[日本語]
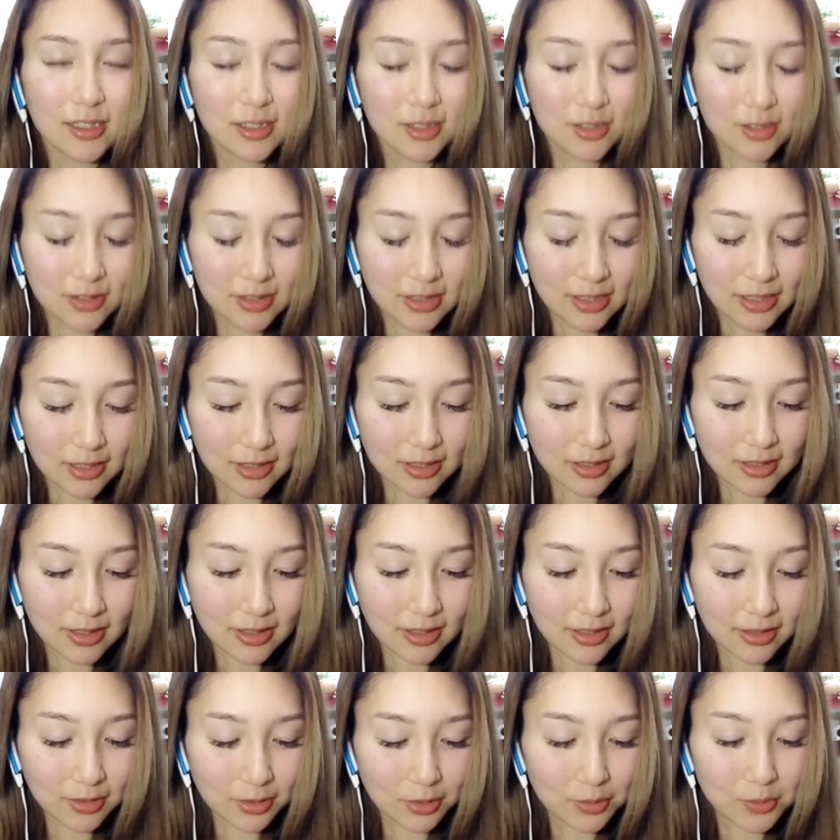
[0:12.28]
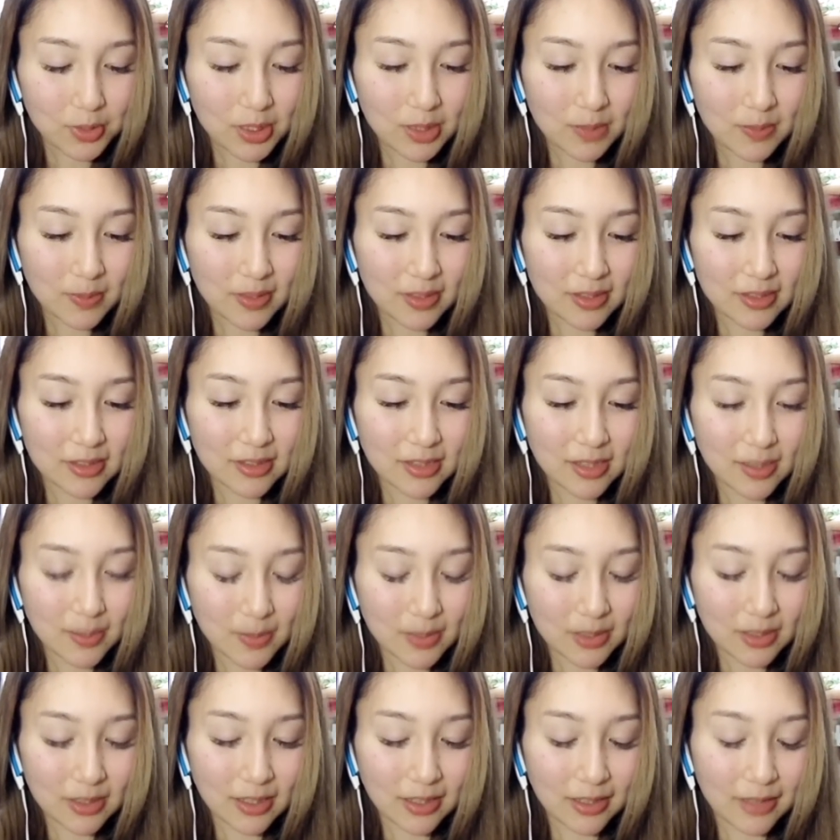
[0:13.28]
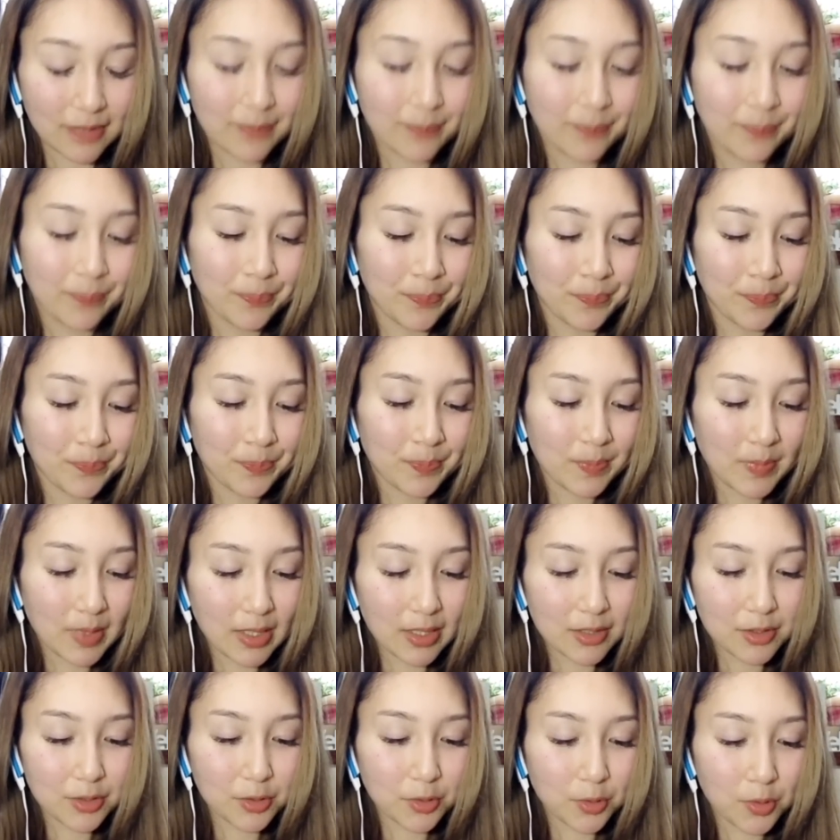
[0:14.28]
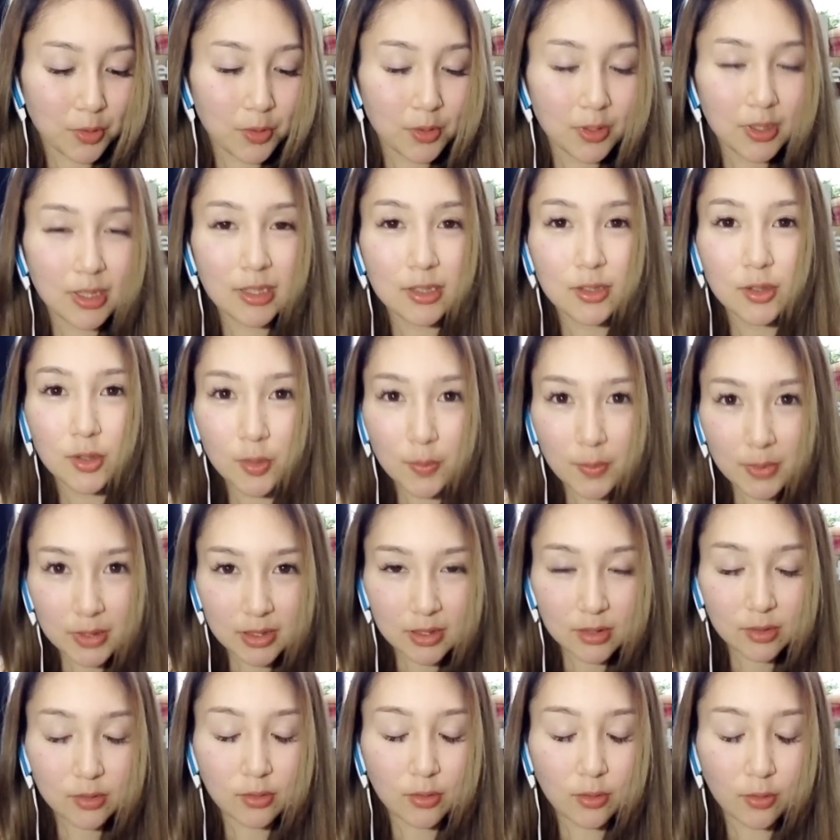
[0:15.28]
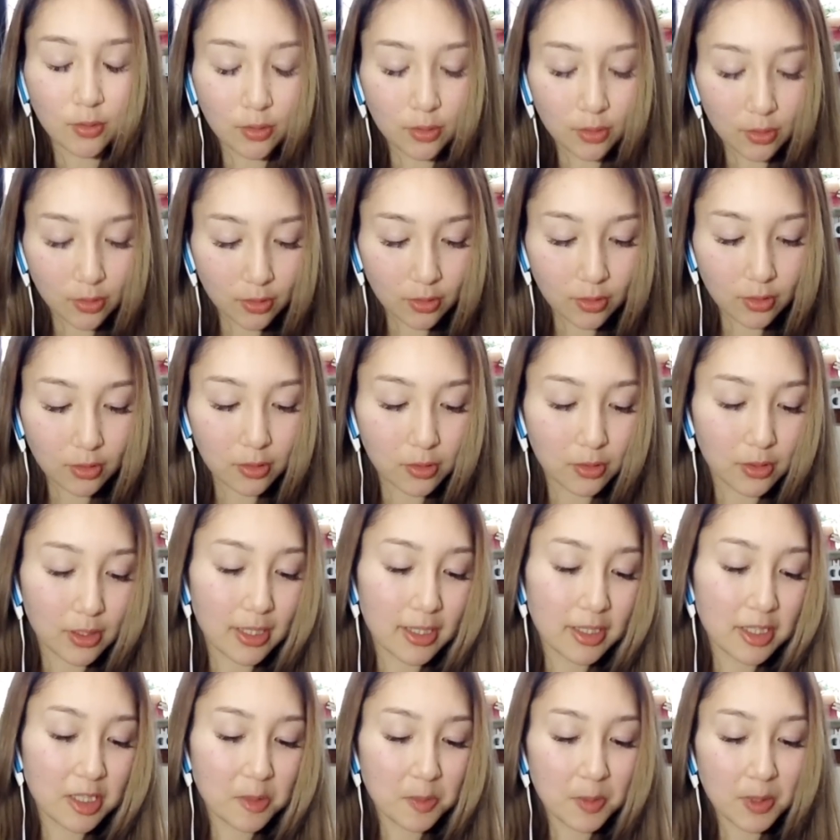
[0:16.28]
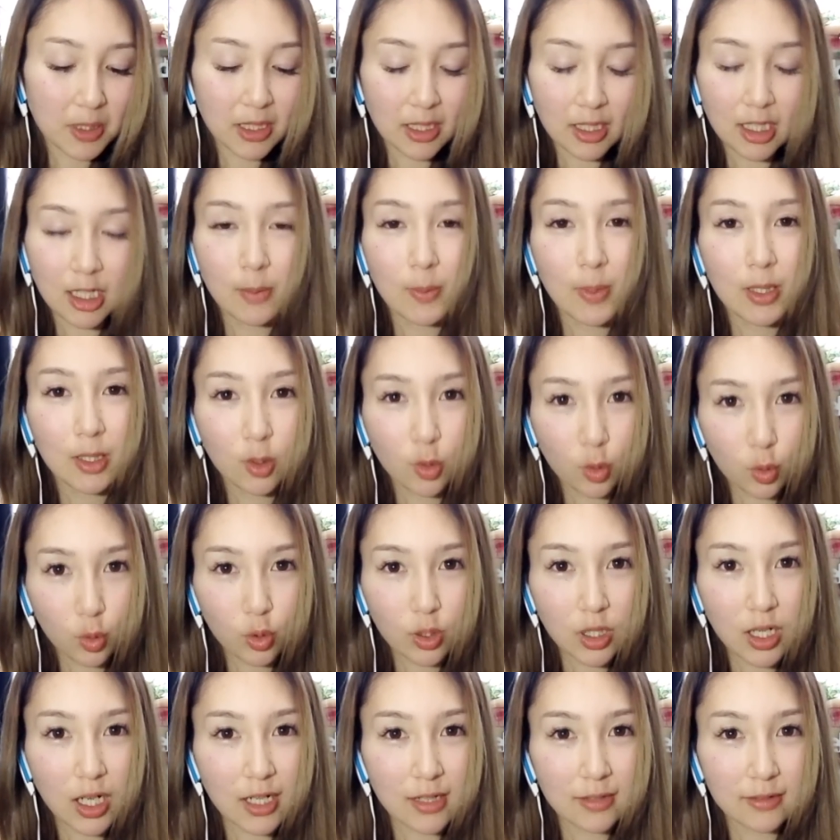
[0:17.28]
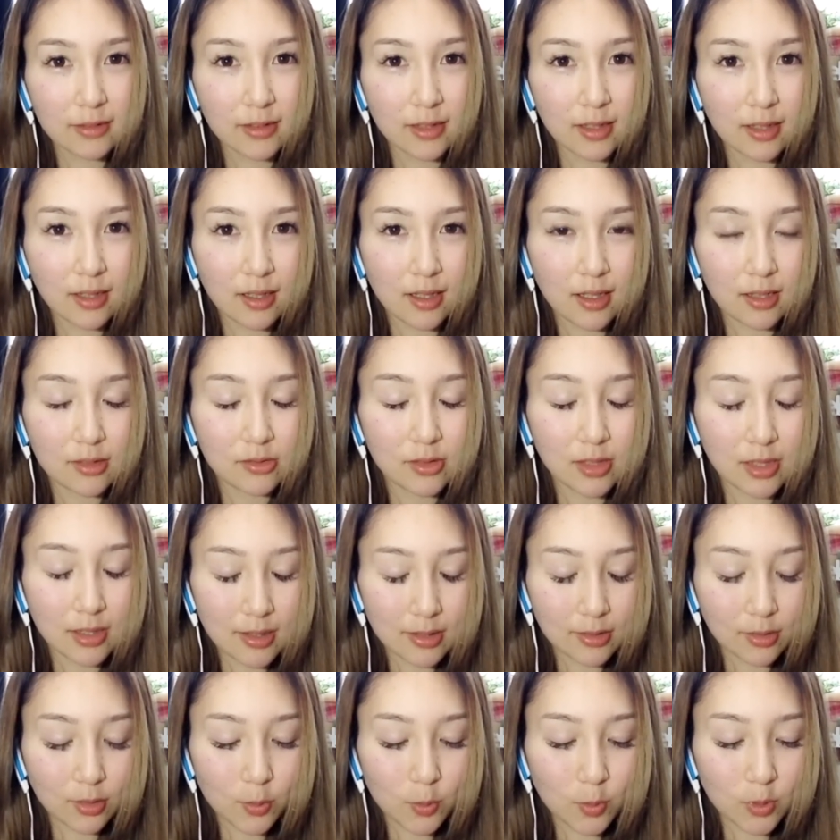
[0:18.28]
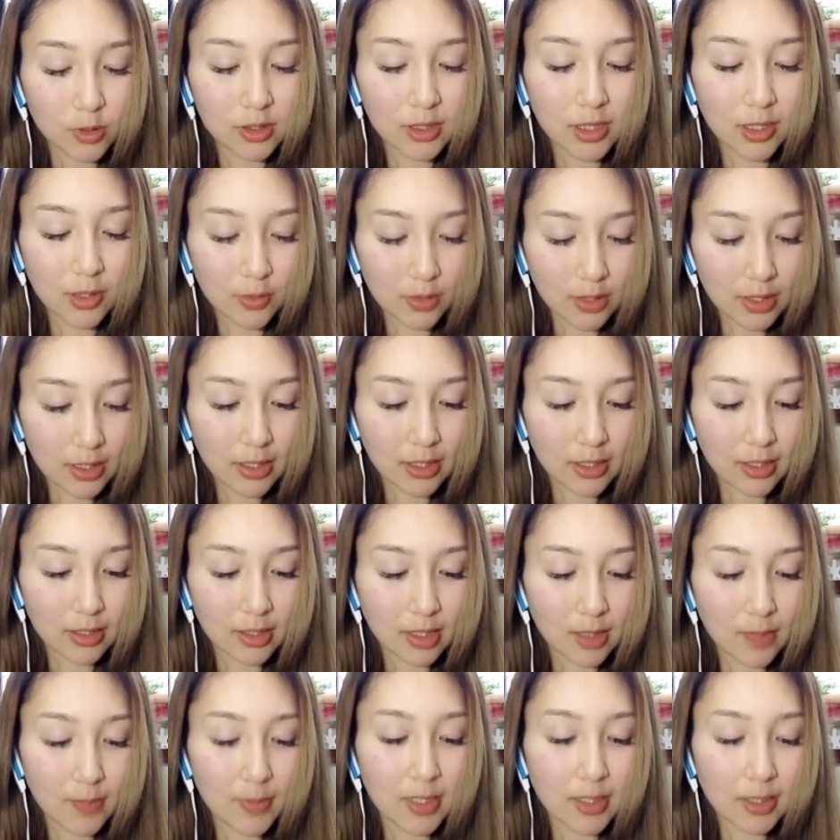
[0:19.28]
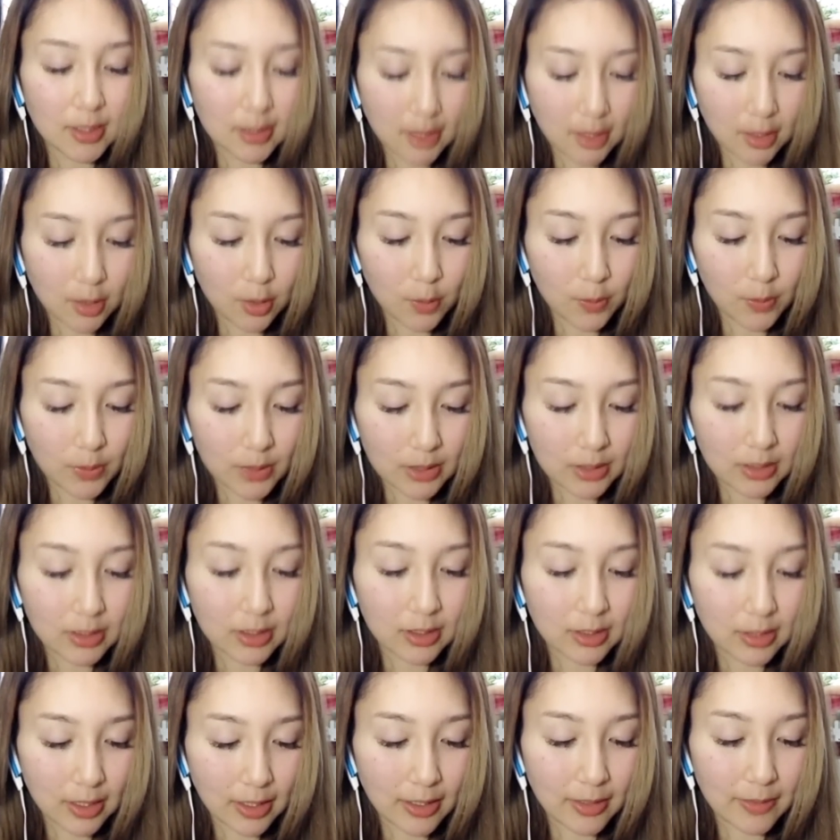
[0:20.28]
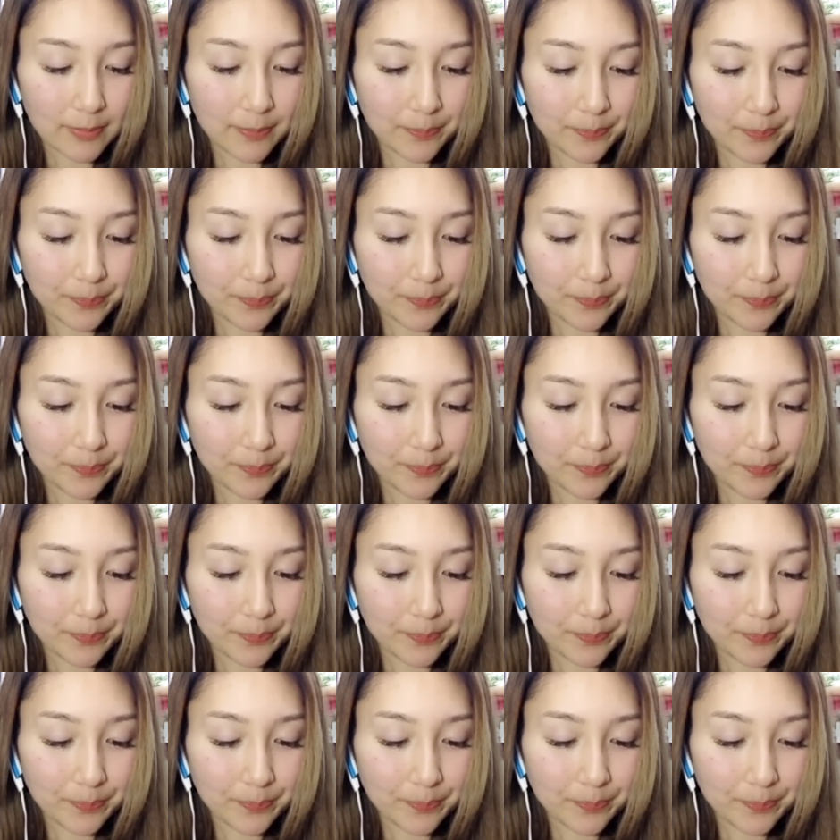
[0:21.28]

クリアしたいと思います頑張ってでちょっと攻略を見たところ HP 高めの方が安定感あるかなと思ったので闇当てなのパーティーで